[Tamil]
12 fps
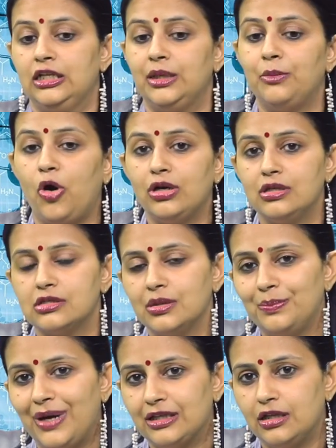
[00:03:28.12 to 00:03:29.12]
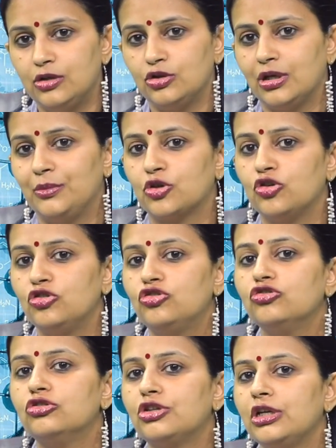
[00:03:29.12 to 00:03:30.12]
நம்ம ஆட்டிசம் பார்த்தாலும் நம்மளுக்கு ஒரு
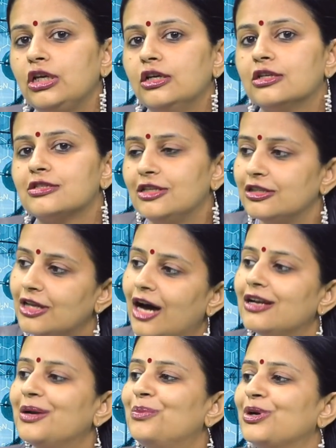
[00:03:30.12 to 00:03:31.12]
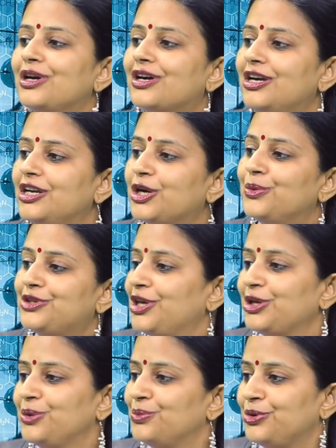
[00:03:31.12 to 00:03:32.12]
டூ த்ரீ இயர்ஸில் தான் நம்மளுக்கு தெரியும்
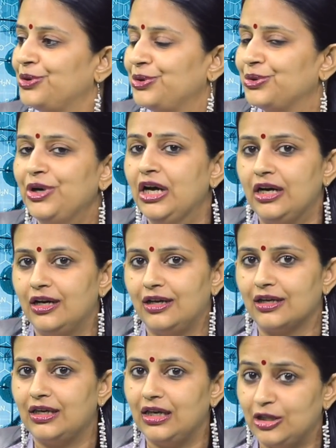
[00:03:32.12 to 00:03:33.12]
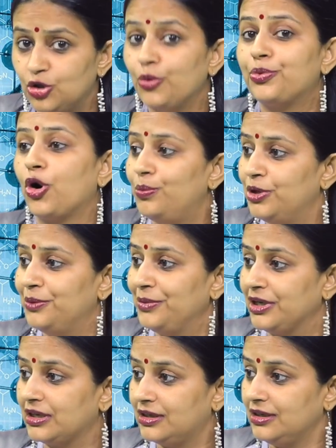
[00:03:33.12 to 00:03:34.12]
தெரியும் ஏதோ
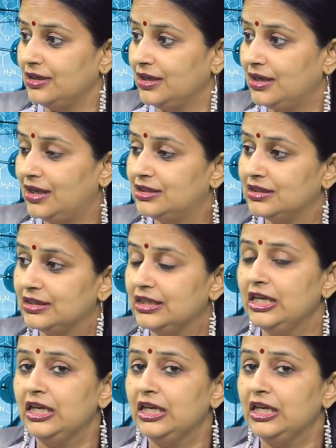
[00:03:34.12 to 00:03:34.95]
ப்ராப்ளம் இருக்குன்னு அது